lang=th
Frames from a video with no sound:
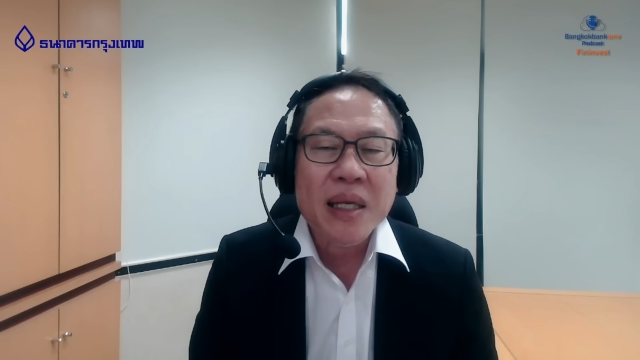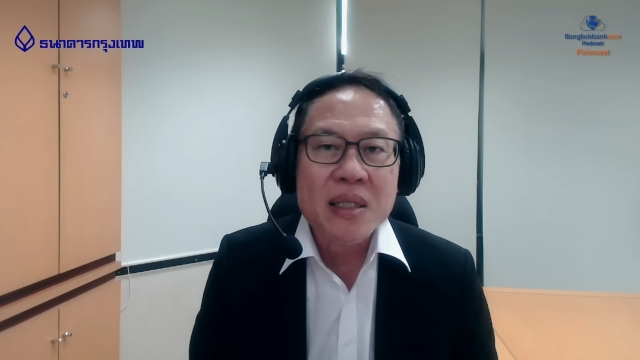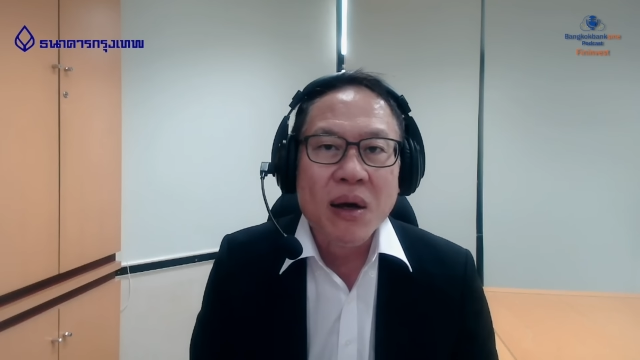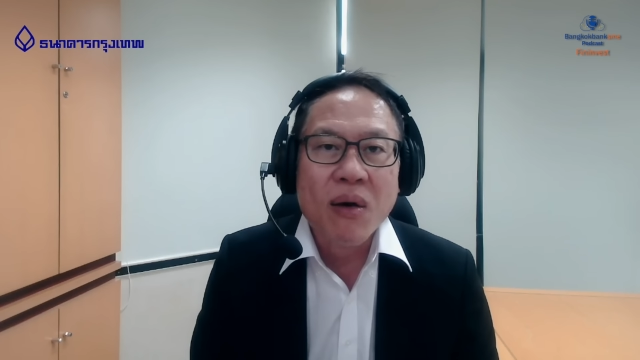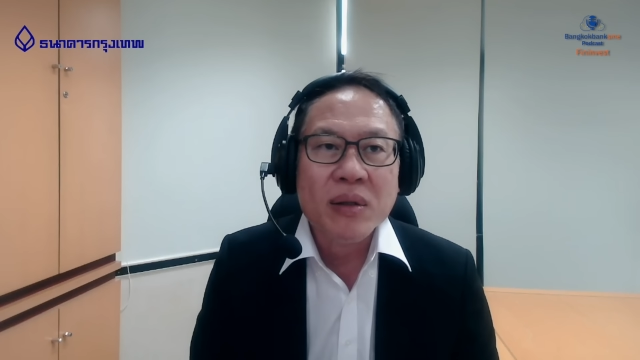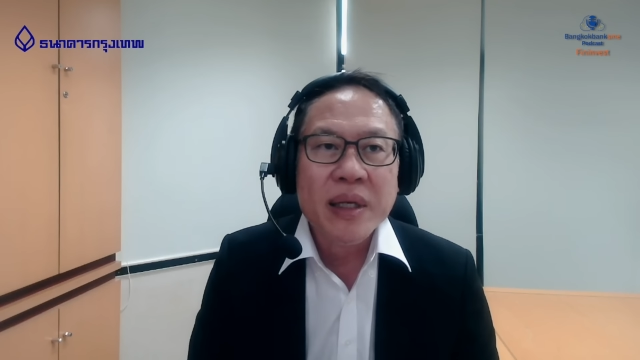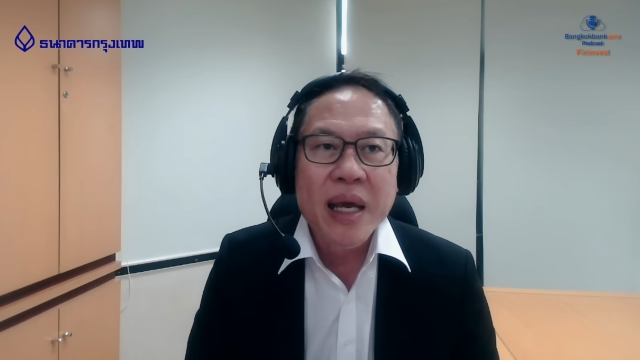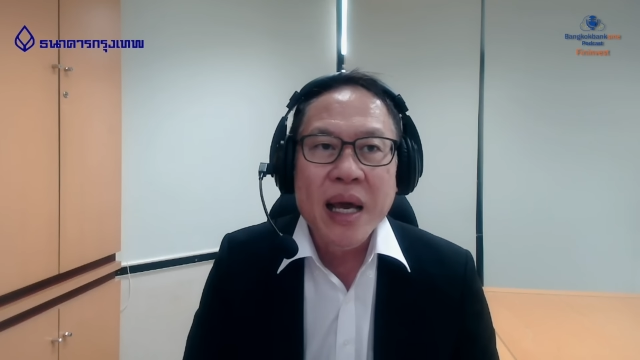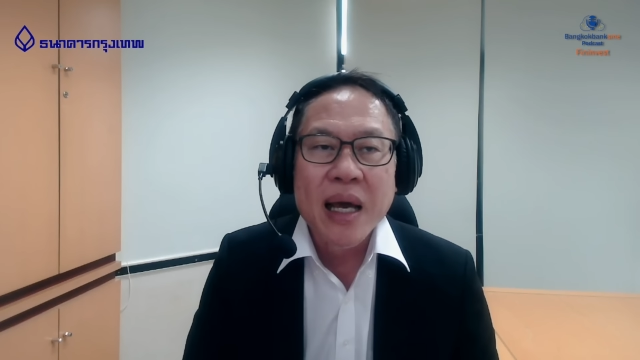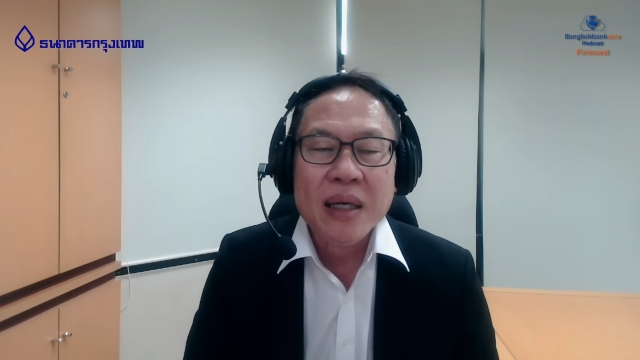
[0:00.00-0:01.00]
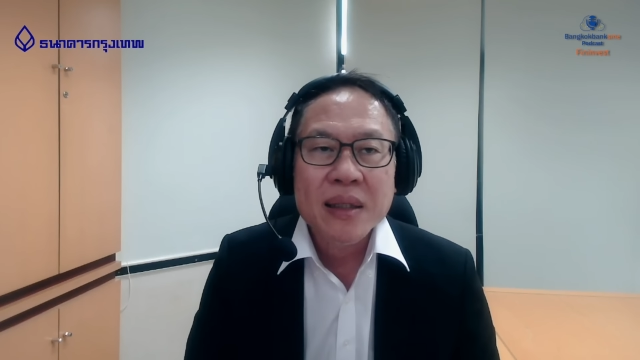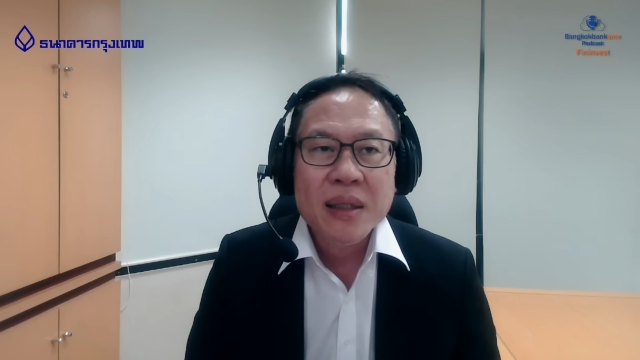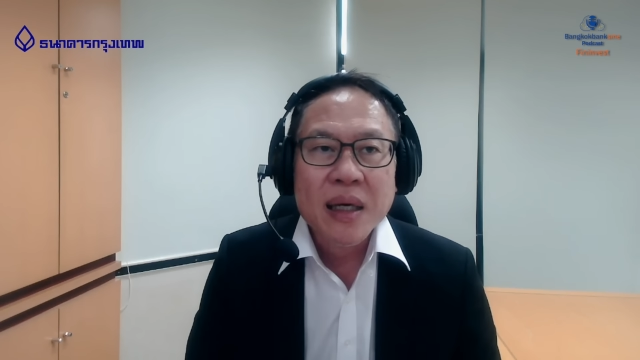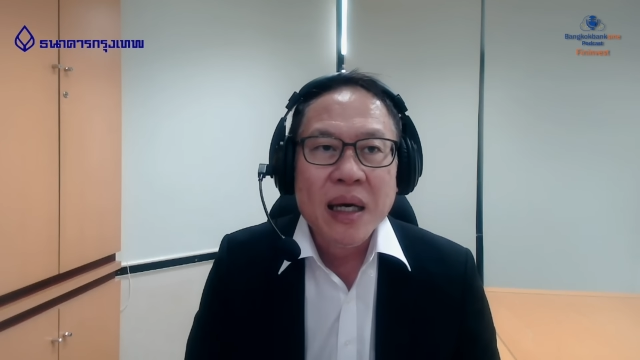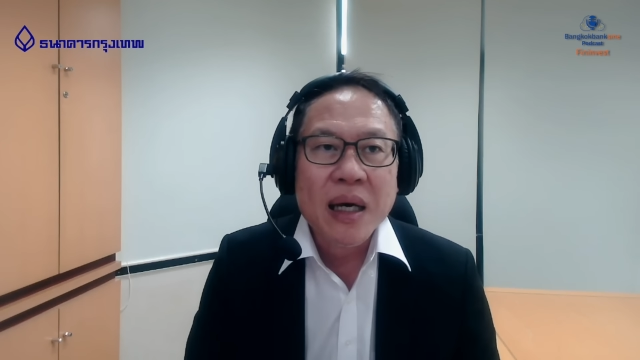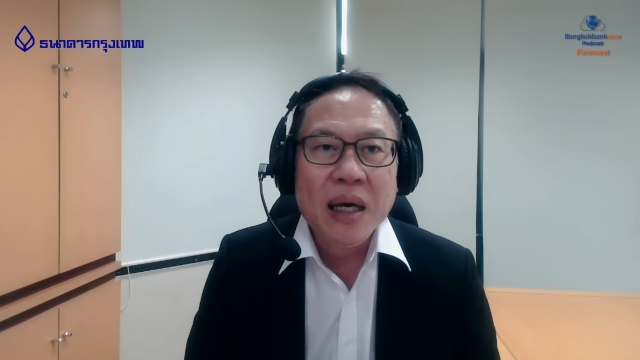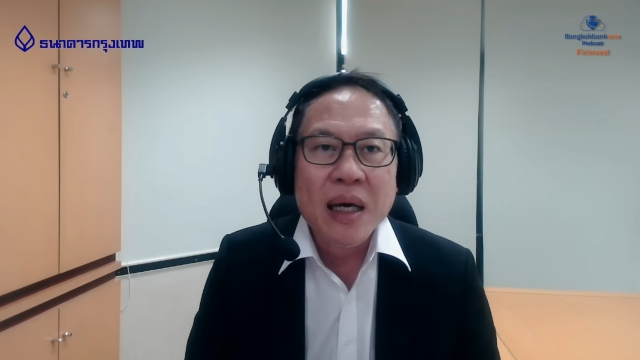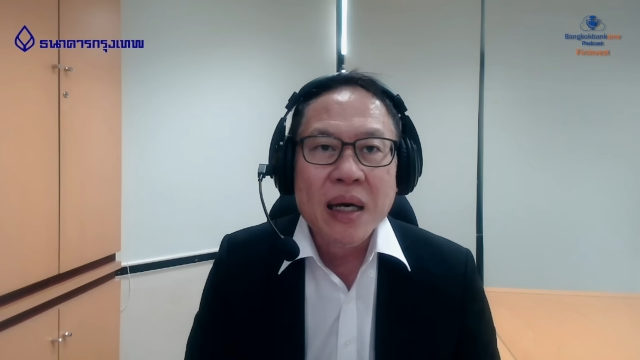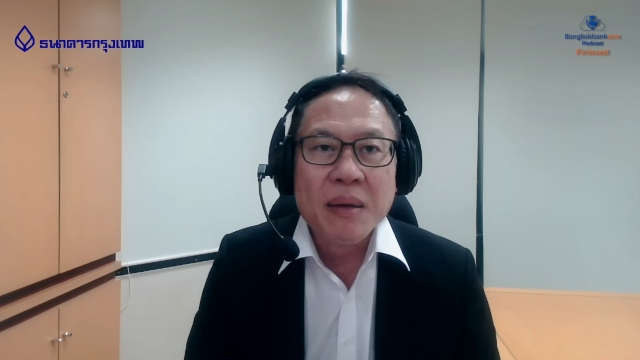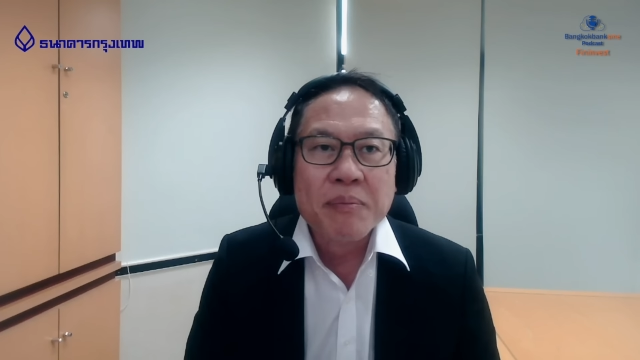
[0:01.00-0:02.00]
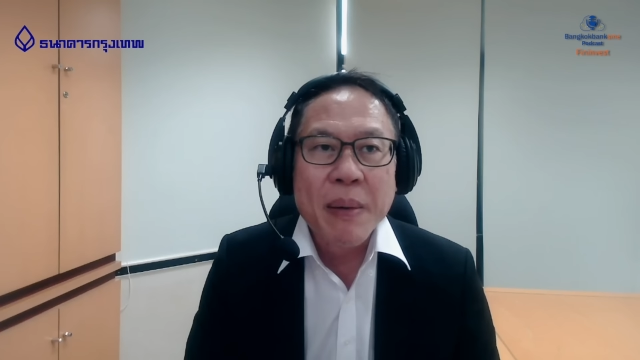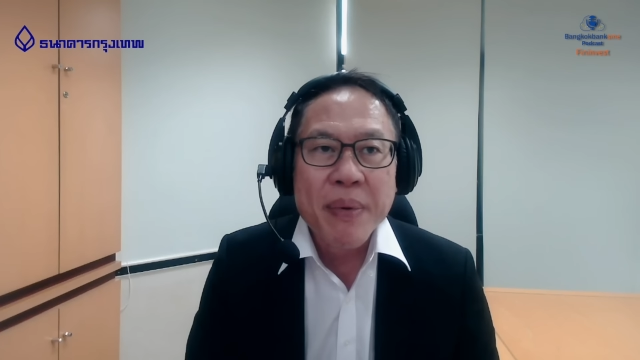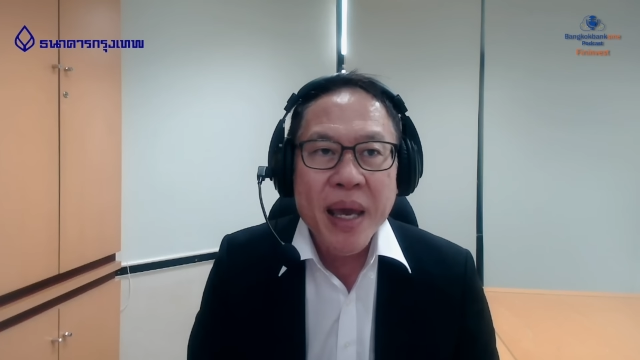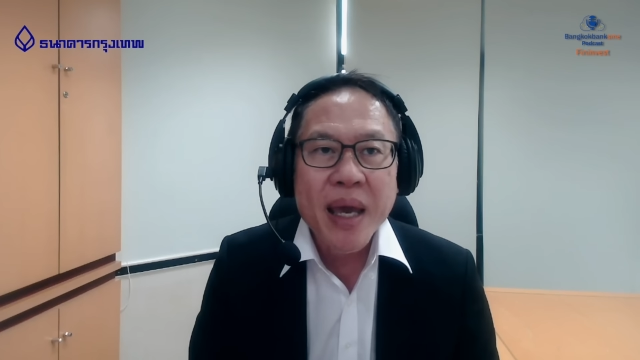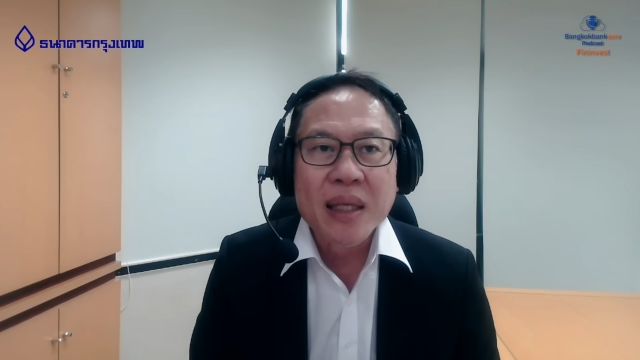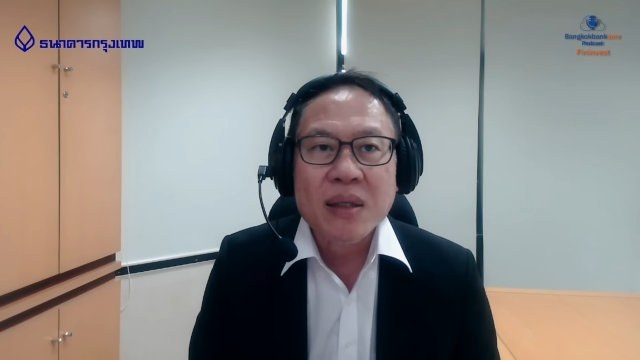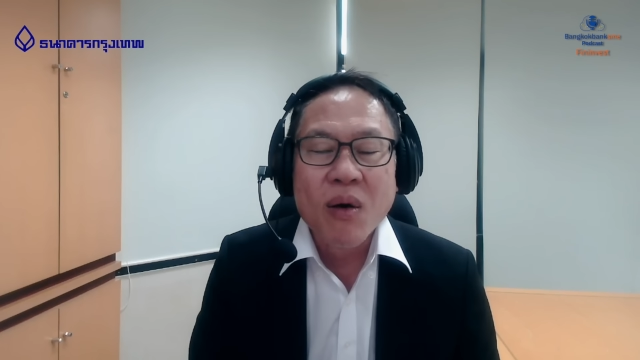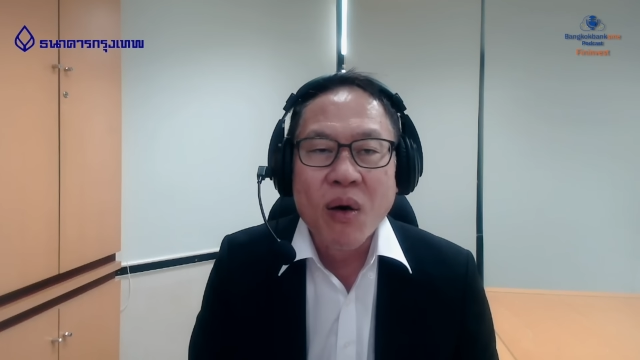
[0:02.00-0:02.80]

อันที่สองเนี่ยประเภท